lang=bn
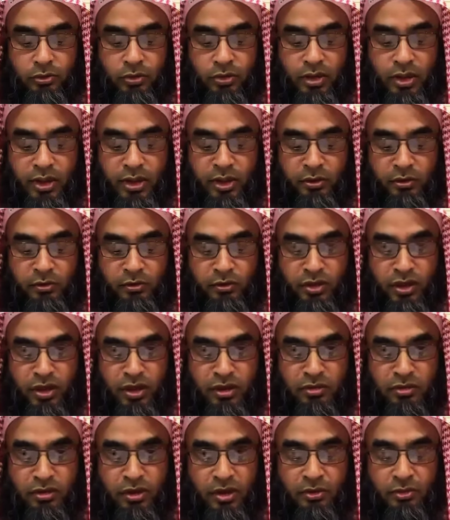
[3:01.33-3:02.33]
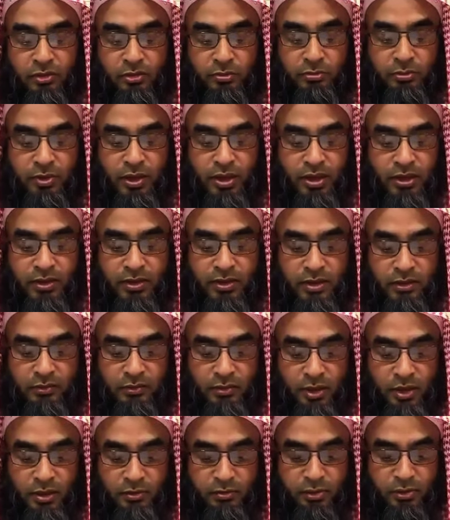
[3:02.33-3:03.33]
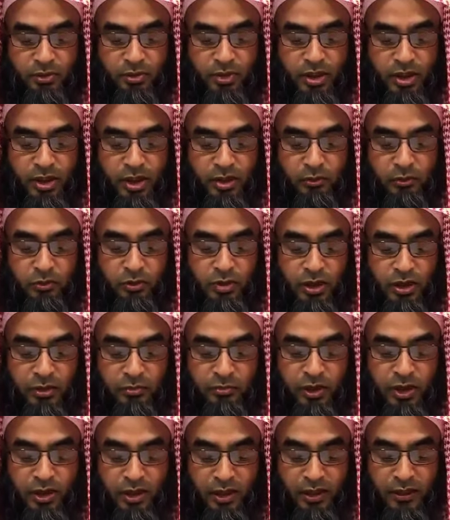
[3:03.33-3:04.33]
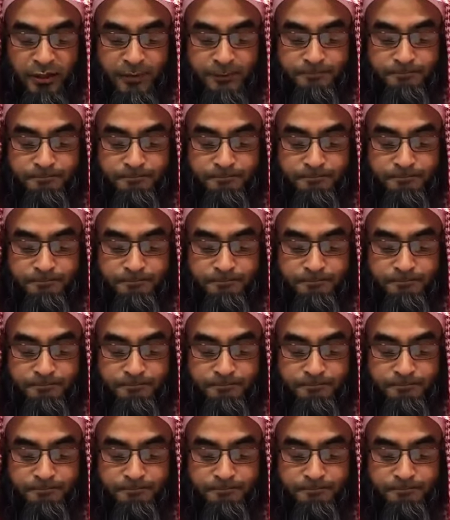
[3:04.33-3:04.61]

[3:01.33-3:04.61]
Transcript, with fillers: ও খৈরুন আইন্দা রব্বিকা সওয়াব ও খৈরুন আমালা